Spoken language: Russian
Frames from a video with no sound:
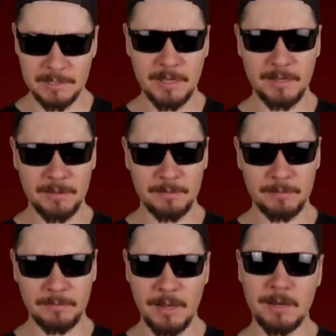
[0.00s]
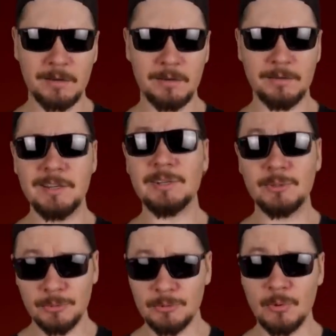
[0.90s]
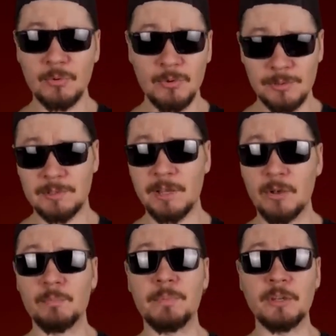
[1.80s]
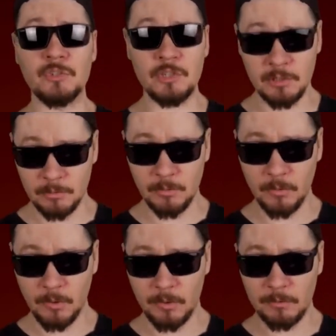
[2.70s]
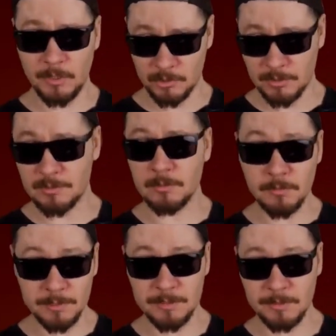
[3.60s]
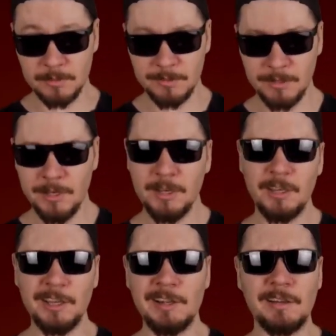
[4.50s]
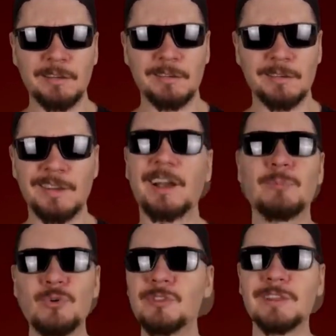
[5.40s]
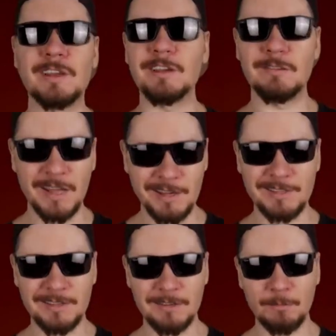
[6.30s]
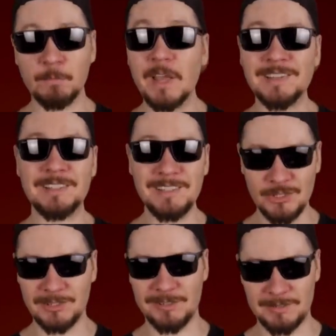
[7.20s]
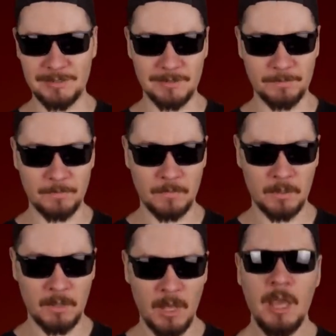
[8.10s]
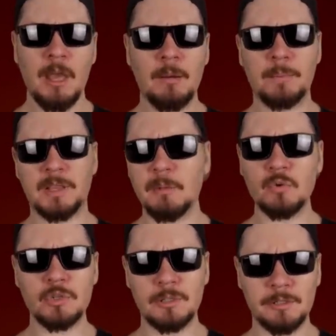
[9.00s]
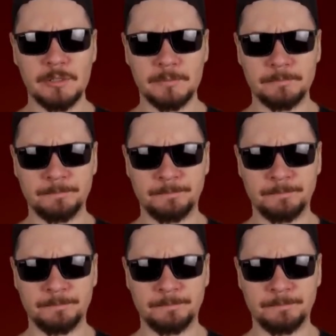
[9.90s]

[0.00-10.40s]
Я, как никто другой, знаю причину нашей злости. Или, как модно говорить, токсичности. Потому что